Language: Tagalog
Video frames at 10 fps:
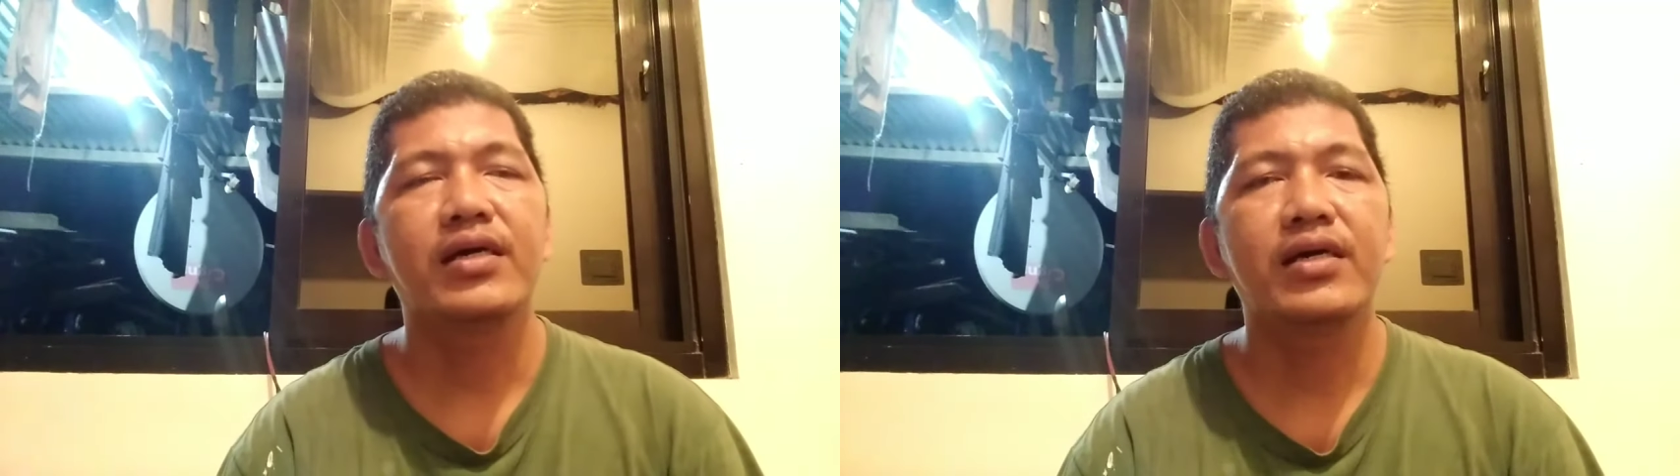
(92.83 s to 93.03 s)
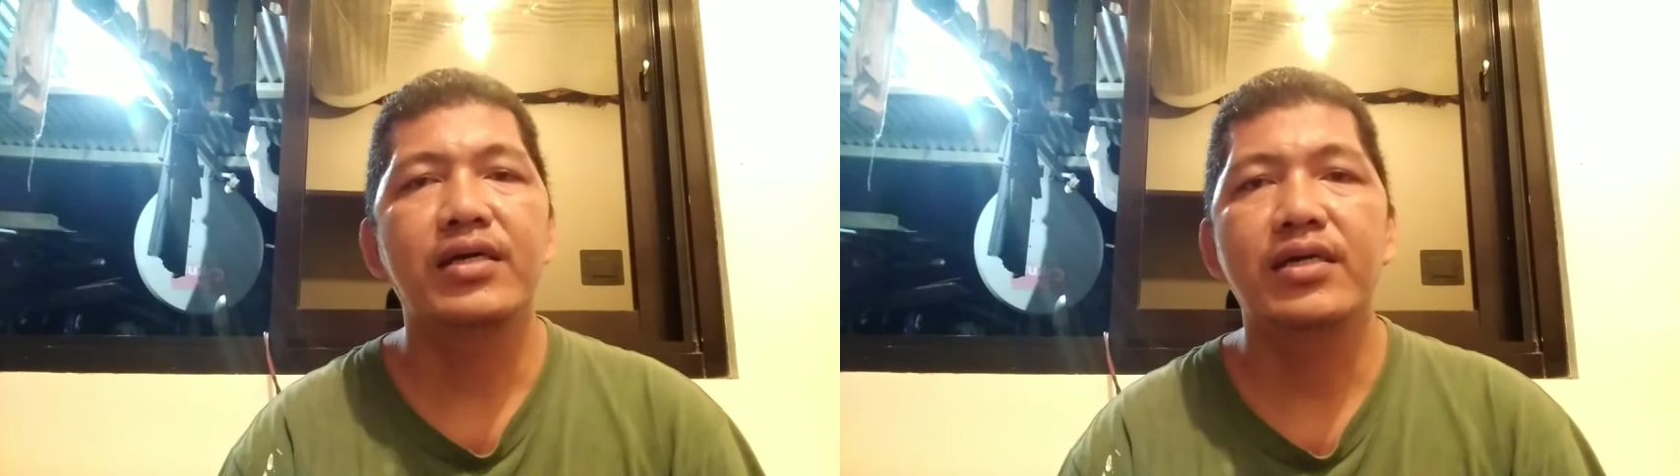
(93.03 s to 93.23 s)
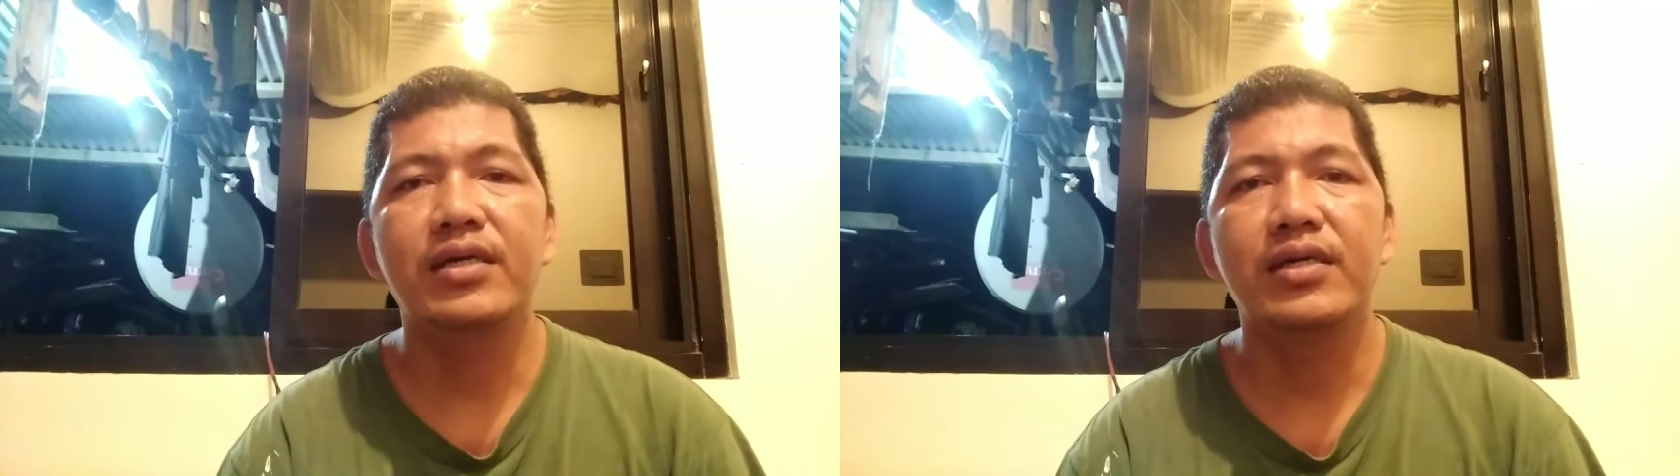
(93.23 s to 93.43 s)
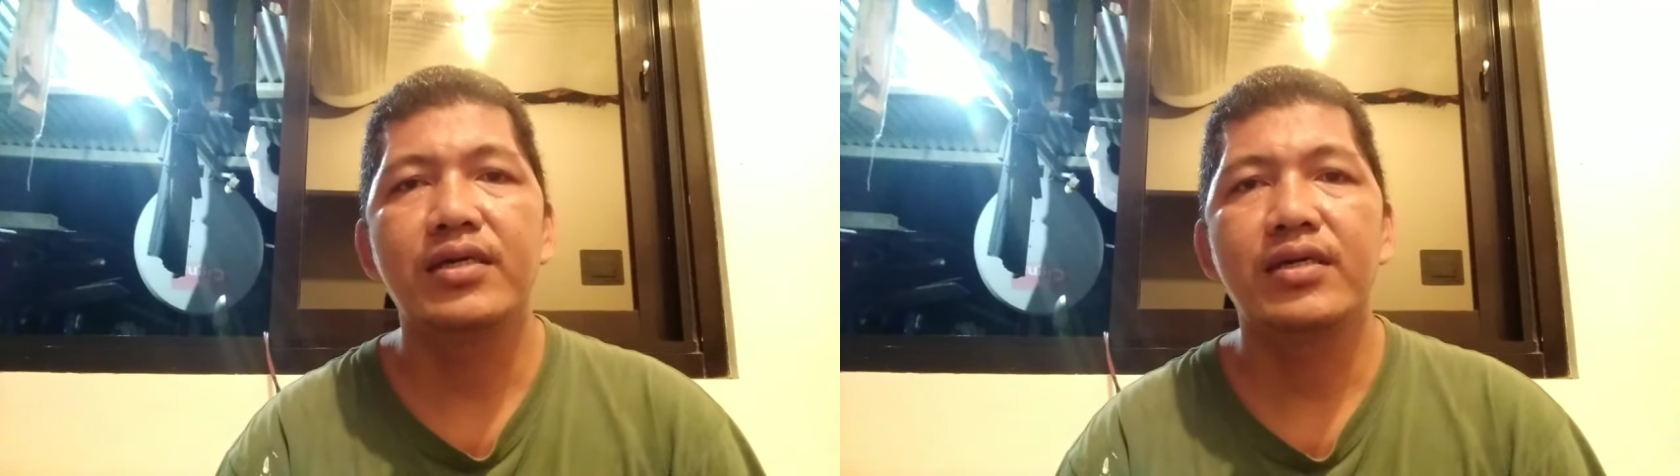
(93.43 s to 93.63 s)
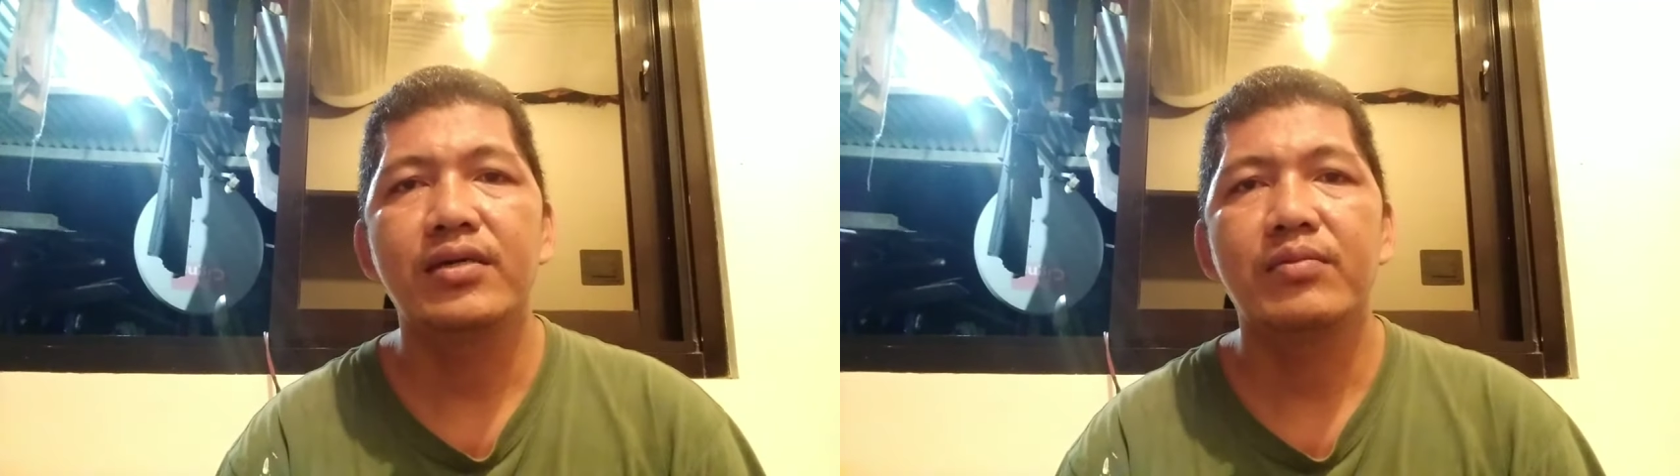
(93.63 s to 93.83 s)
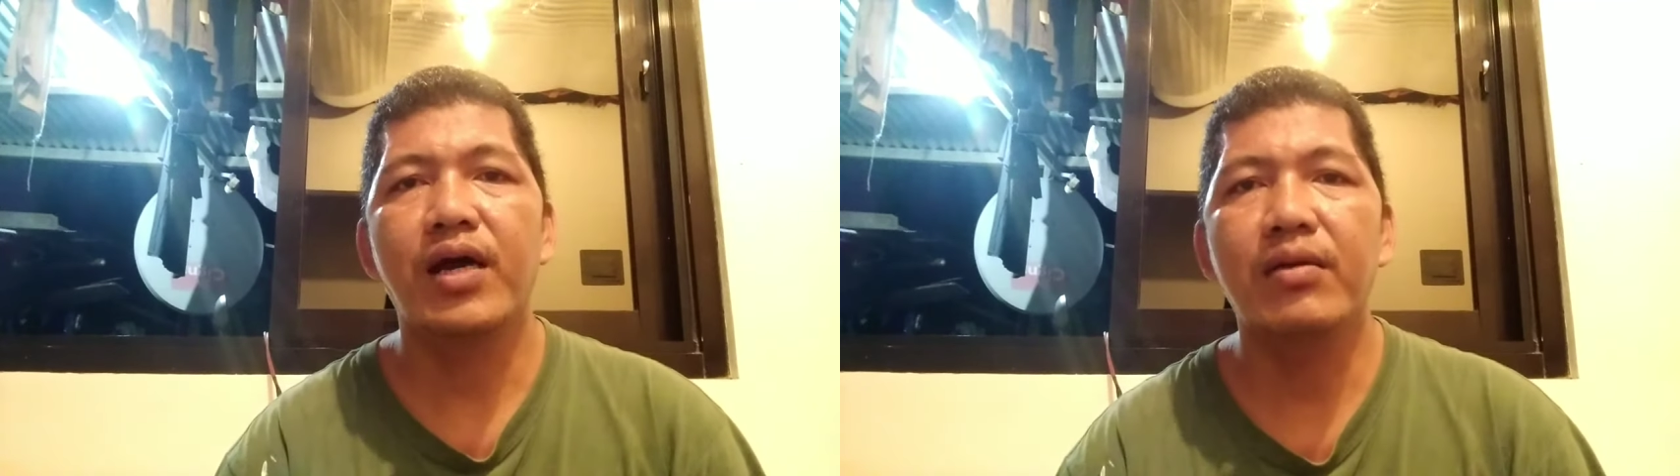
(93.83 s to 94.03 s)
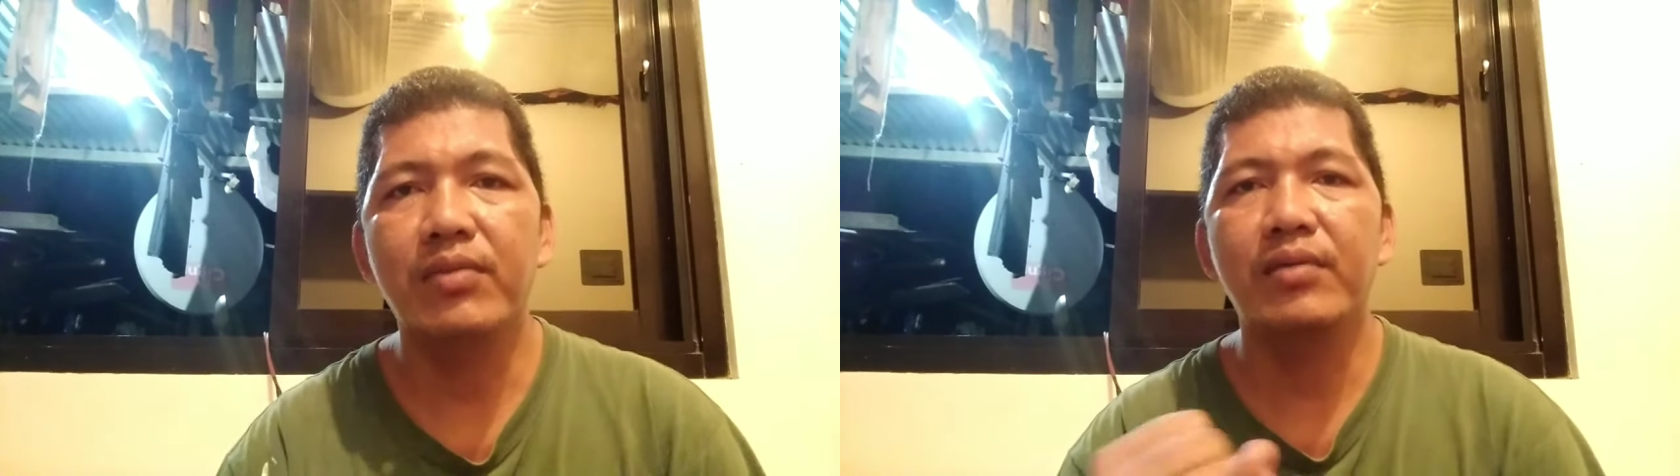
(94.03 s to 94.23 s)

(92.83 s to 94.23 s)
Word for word: ay baka